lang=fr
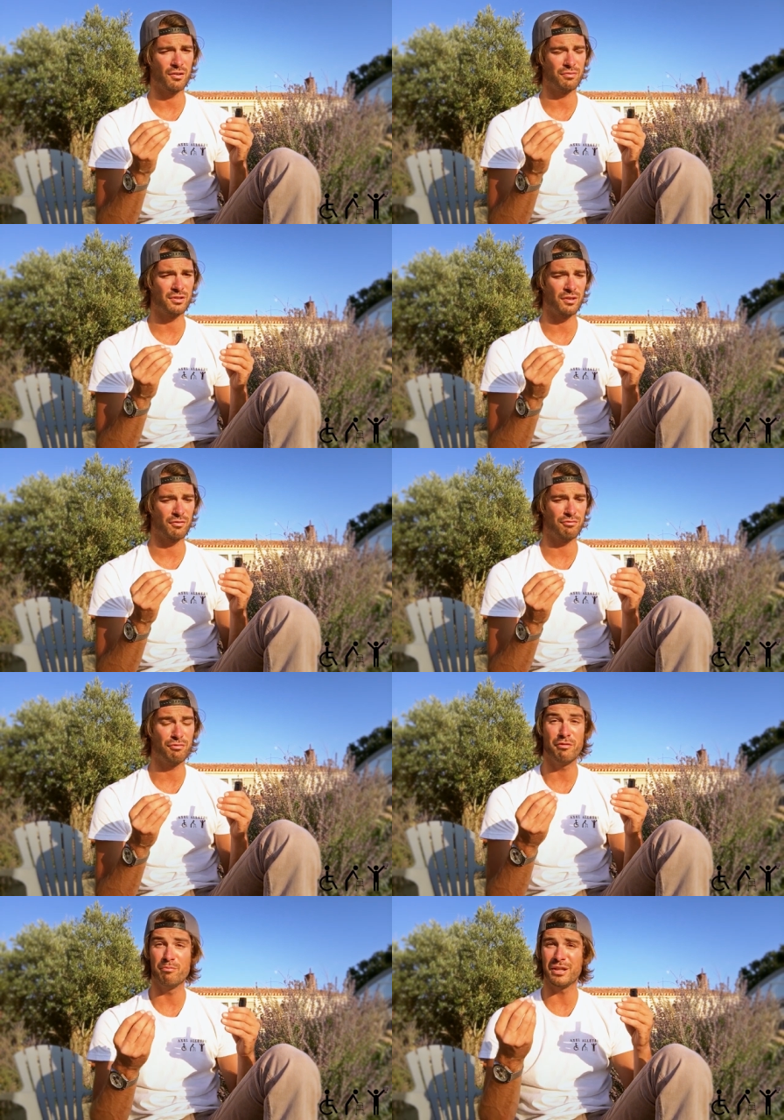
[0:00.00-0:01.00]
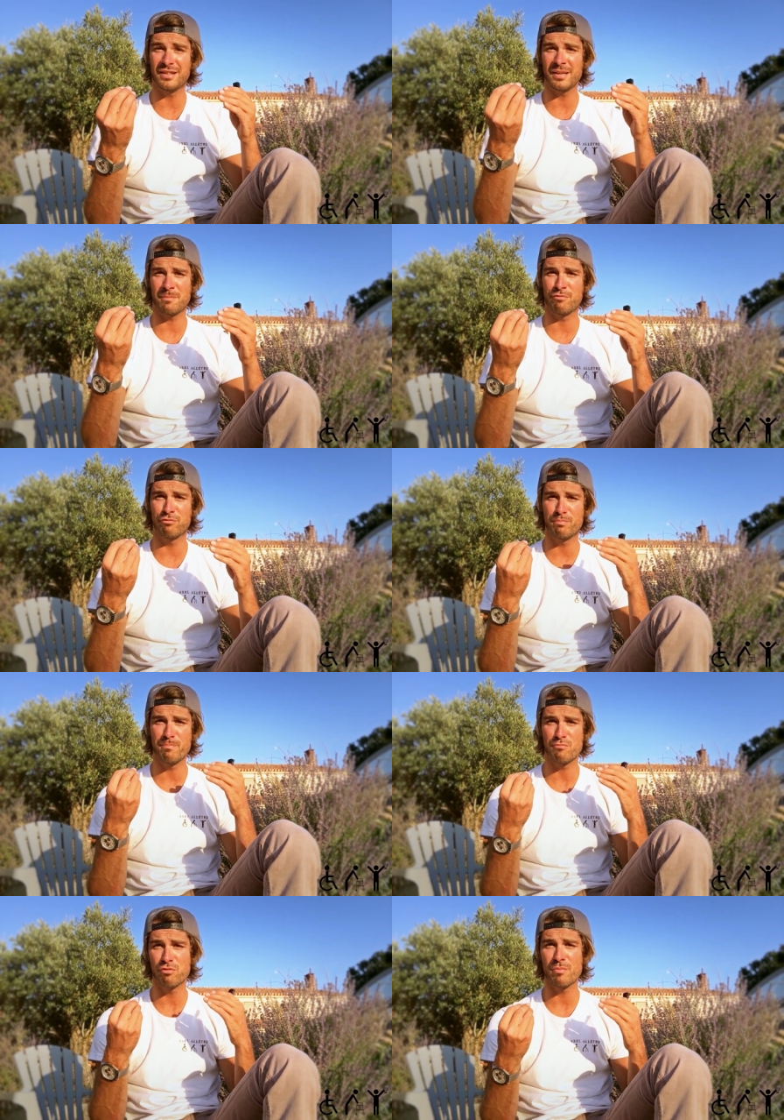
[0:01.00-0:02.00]
vous, mettez
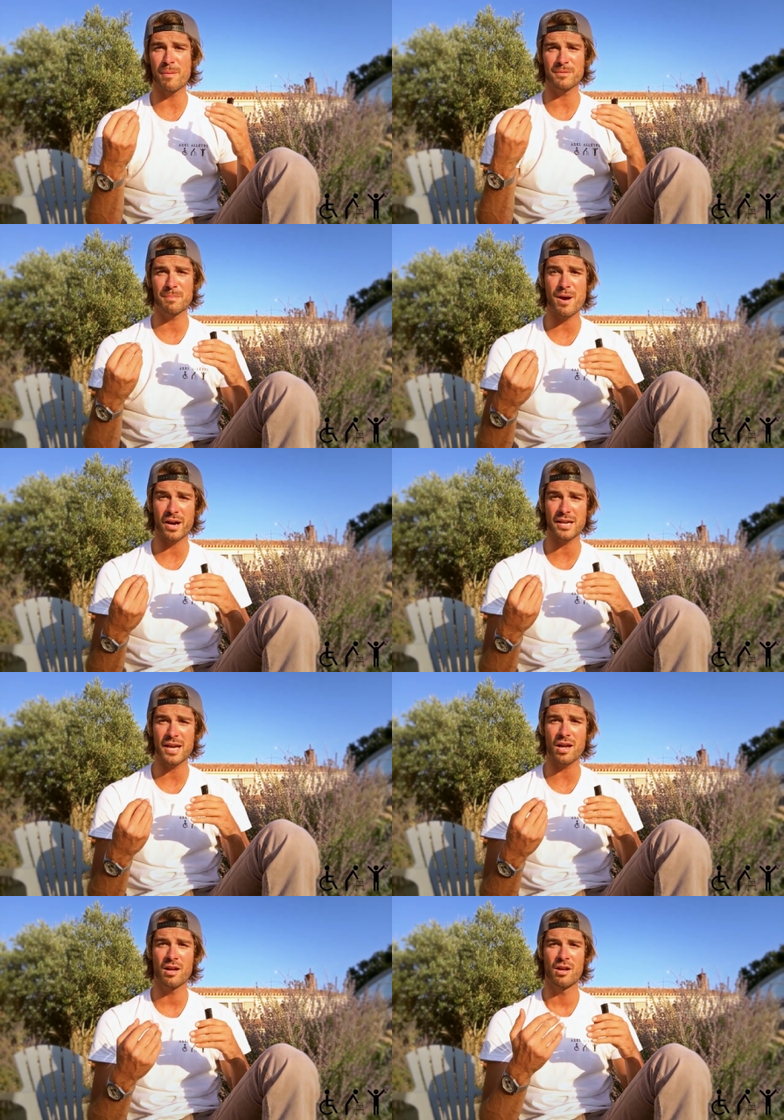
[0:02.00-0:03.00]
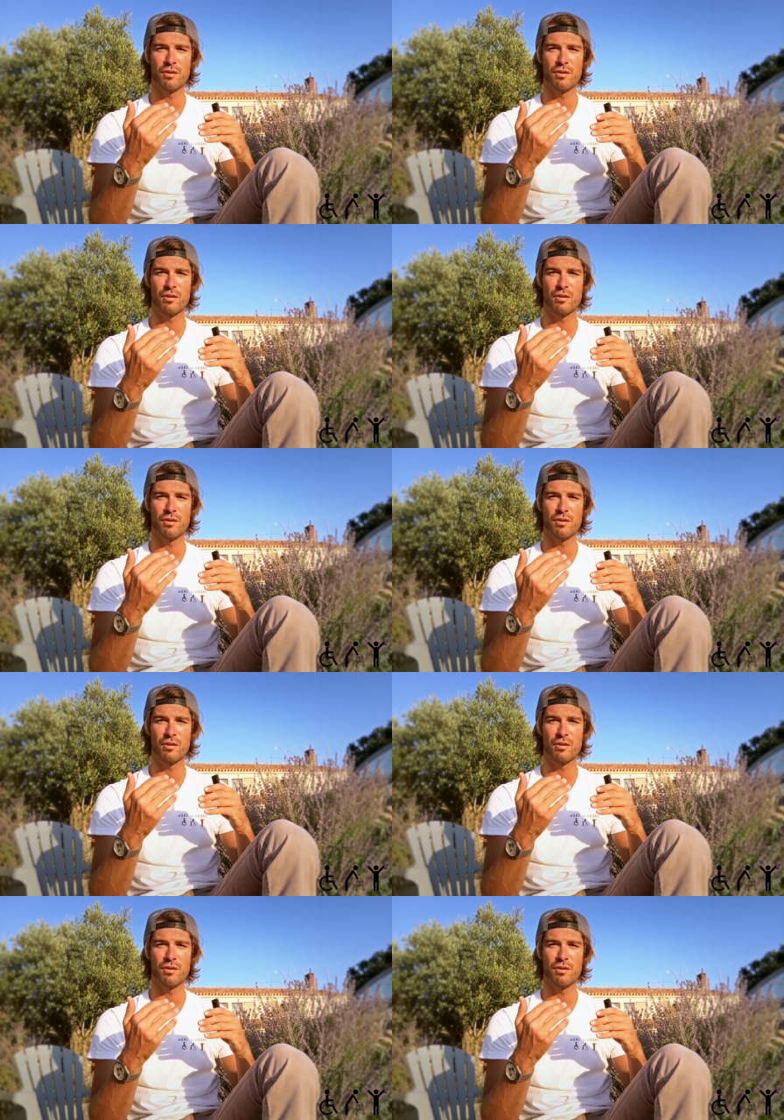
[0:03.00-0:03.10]
vous-même des barrières,